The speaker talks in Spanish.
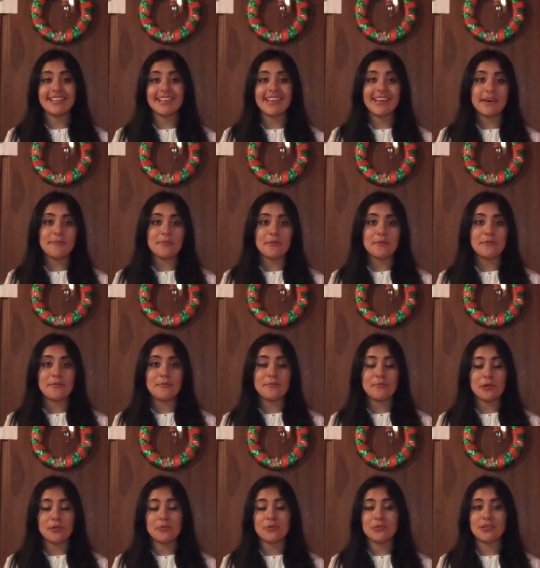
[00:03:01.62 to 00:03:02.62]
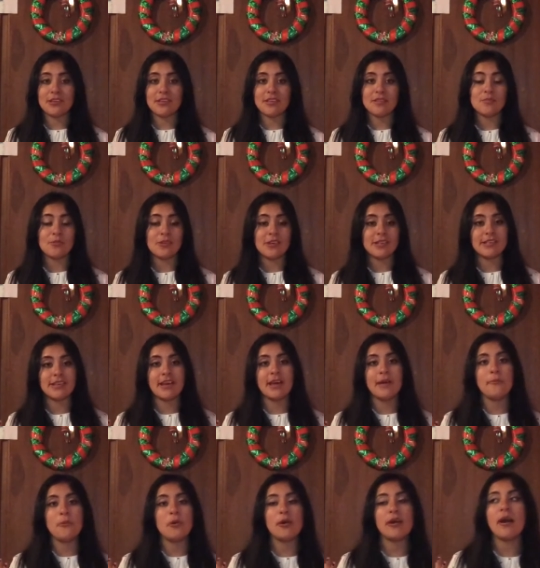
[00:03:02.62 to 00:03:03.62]
tenga promociones por esta
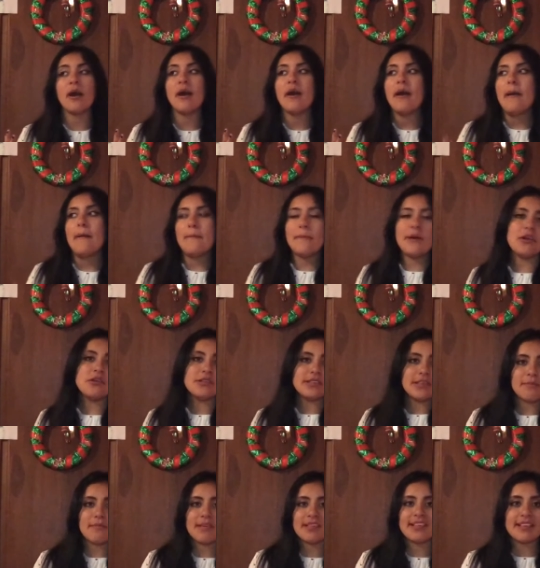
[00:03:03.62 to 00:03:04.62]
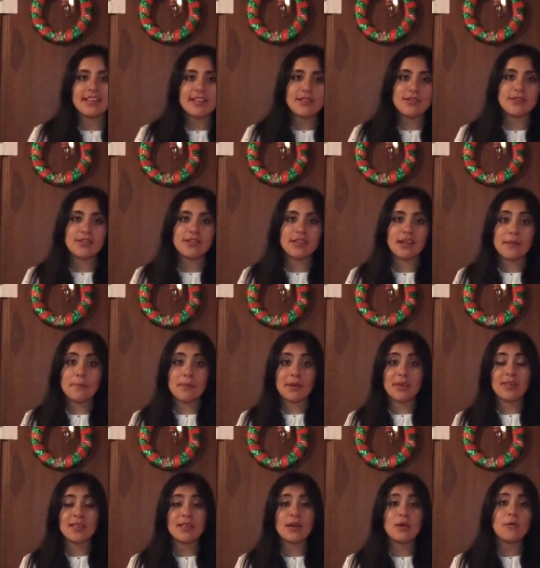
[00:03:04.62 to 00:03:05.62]
época, pero estén más atentos a la
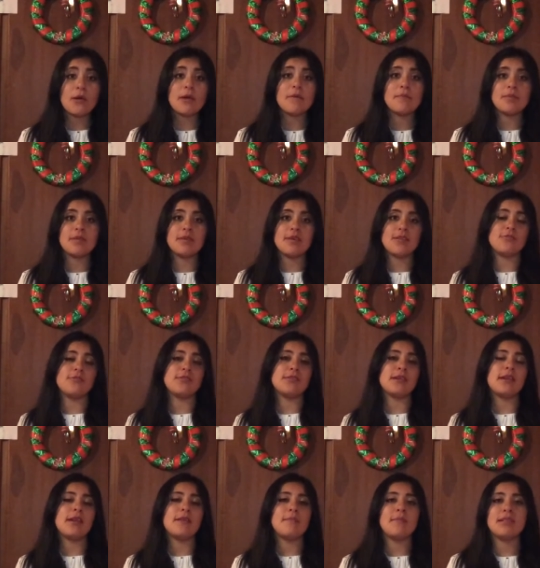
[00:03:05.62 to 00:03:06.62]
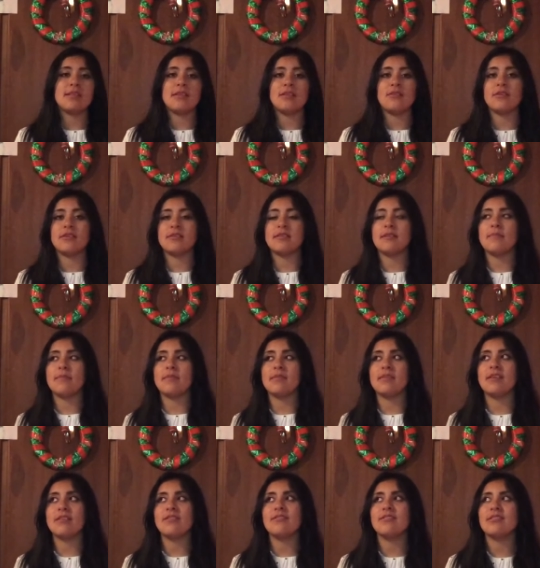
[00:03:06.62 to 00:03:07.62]
página web y eso es realmente lo que está
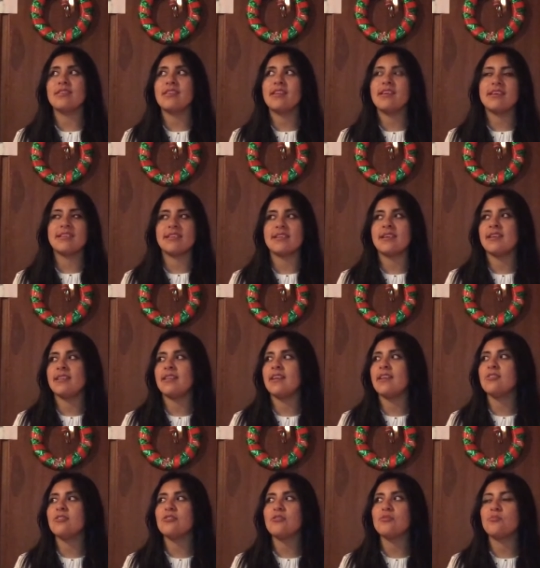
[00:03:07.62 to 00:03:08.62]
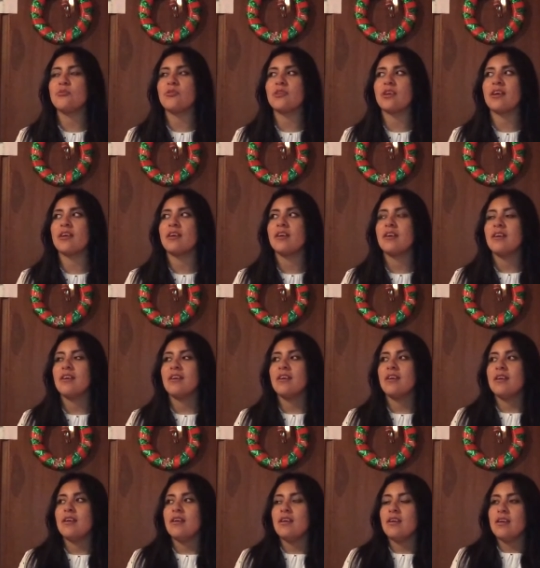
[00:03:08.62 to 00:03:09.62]
pasando. Tienen que estar atentos porque,
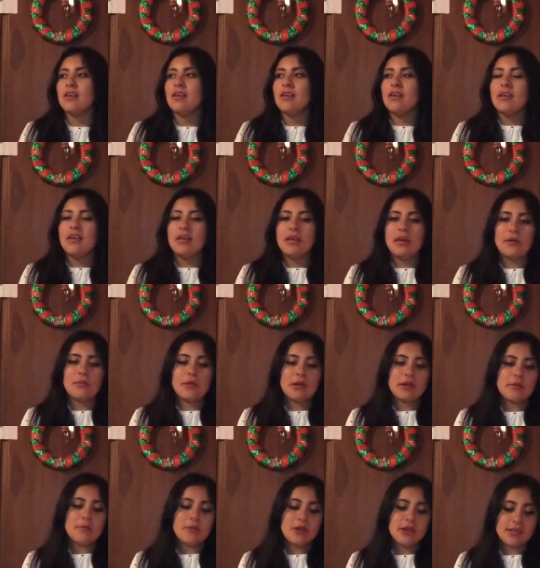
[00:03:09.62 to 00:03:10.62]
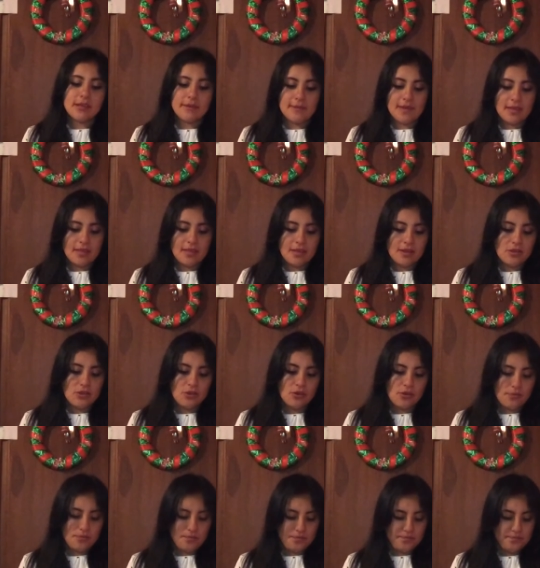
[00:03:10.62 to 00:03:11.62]
igual como les había dicho,
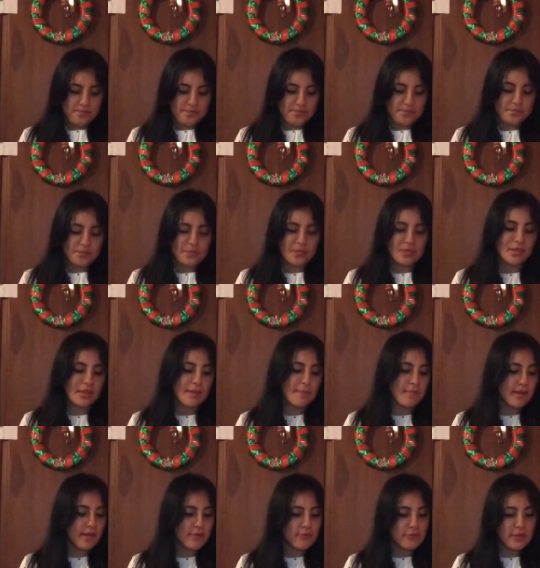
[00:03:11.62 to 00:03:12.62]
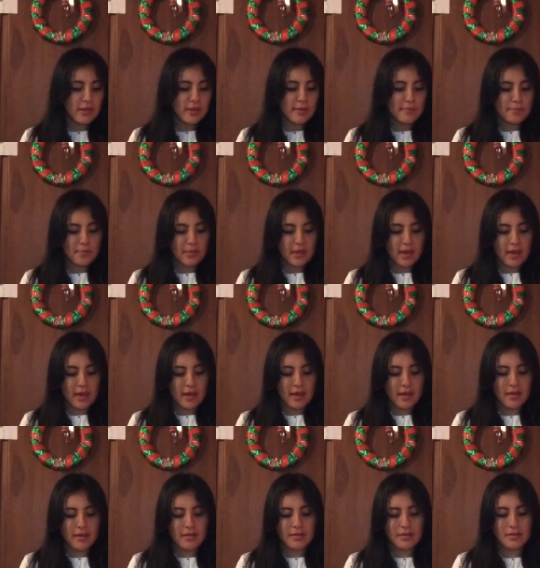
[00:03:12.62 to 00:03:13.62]
también una...
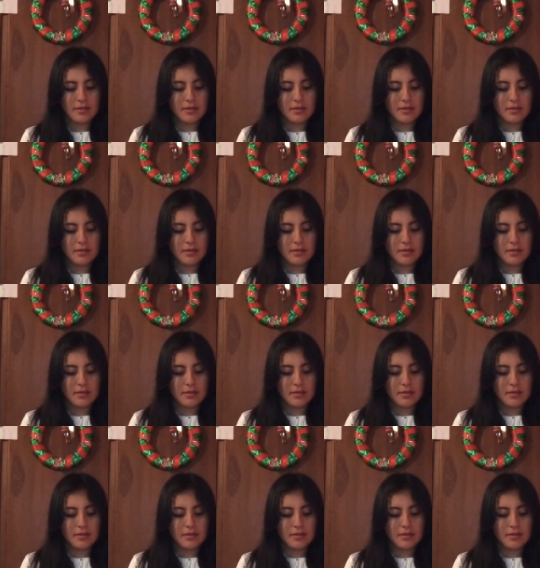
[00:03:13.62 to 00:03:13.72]
Eh,